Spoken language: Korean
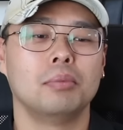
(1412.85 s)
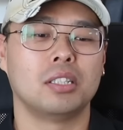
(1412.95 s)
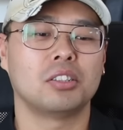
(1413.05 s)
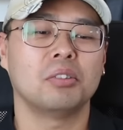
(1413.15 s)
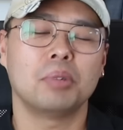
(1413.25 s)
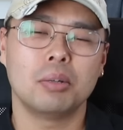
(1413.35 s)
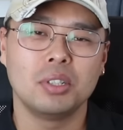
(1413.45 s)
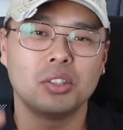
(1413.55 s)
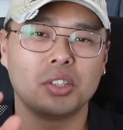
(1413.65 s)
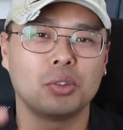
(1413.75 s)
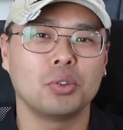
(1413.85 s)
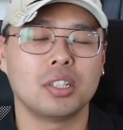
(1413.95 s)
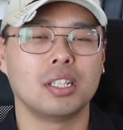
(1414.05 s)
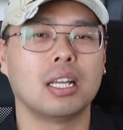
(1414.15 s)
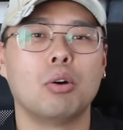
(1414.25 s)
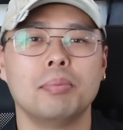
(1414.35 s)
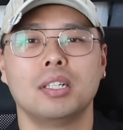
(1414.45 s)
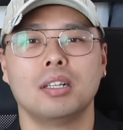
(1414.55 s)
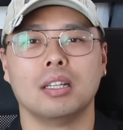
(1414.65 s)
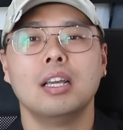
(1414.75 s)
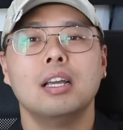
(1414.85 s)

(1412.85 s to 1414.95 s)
네, 트럼프가 미국의 대통령이 된다고 하면은